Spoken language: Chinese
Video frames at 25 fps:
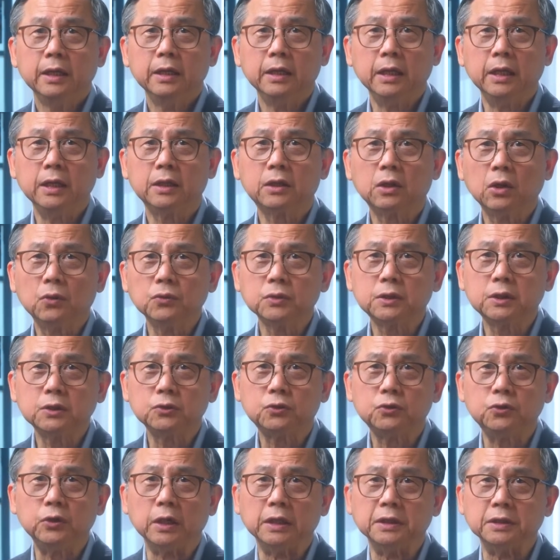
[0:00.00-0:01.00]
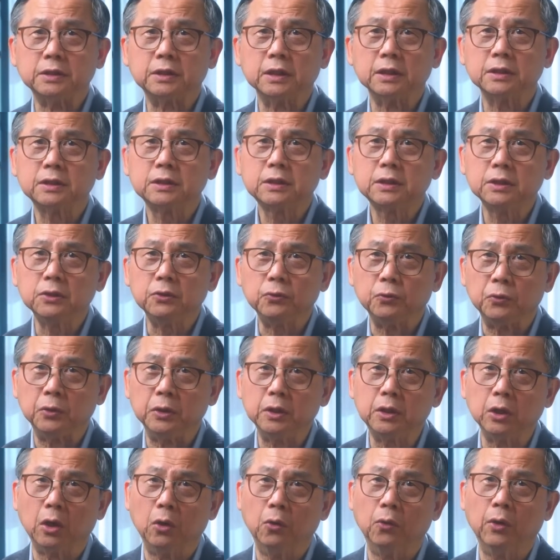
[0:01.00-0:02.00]
你都是选择吃
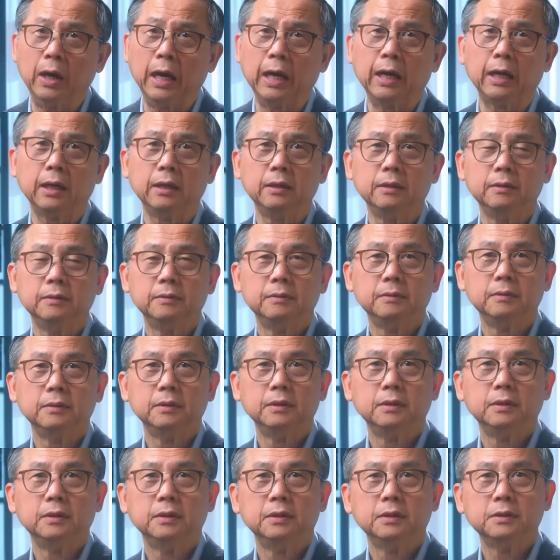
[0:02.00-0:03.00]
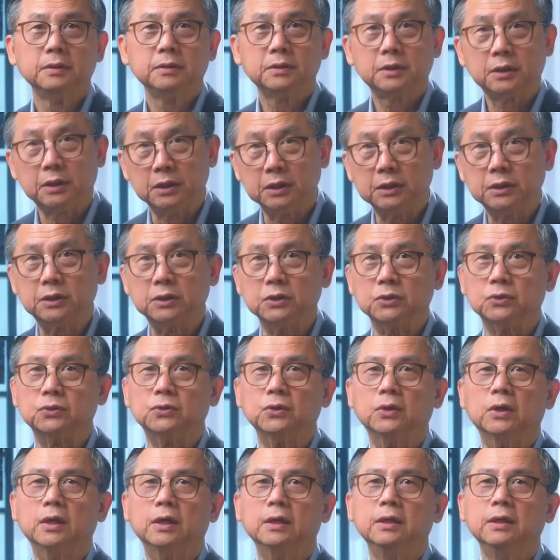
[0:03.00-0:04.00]
鱼头啊。”妻子
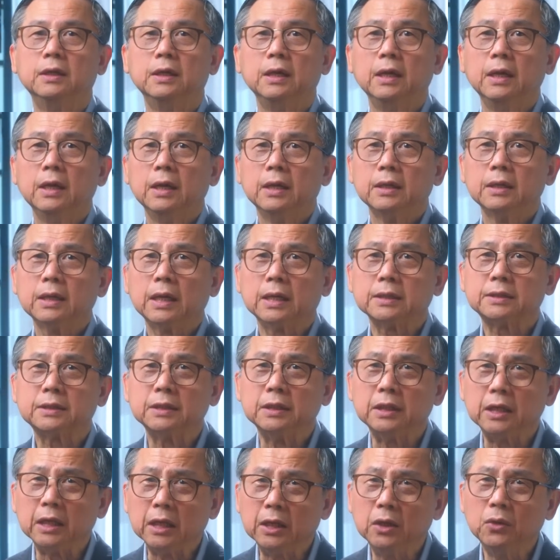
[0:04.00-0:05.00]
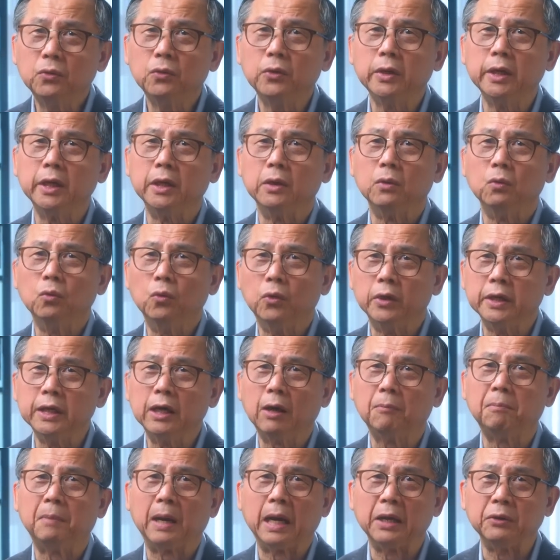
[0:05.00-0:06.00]
说：“那是因为我
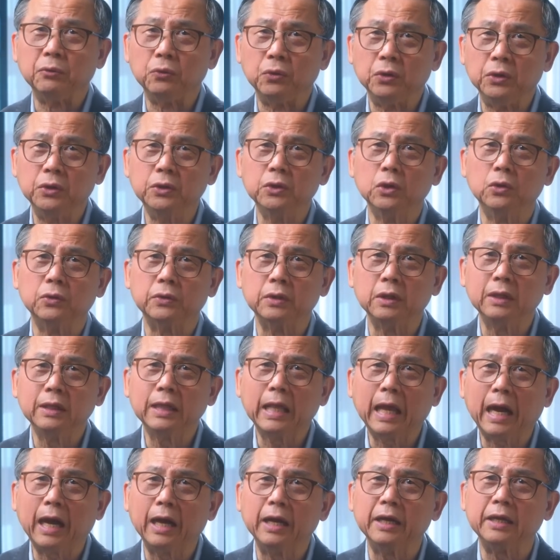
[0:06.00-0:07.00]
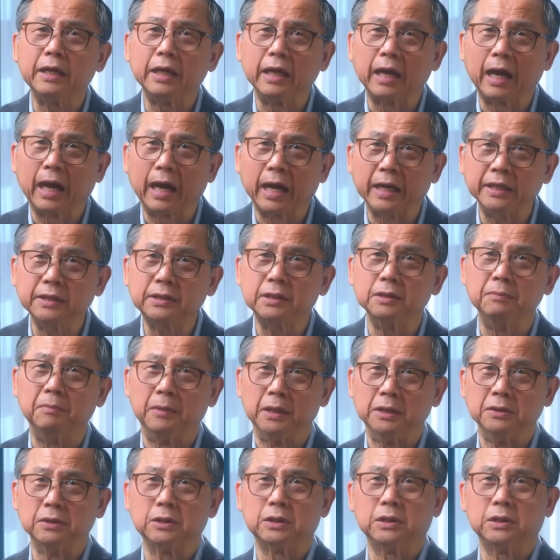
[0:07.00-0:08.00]
要把鱼肉让给孩子们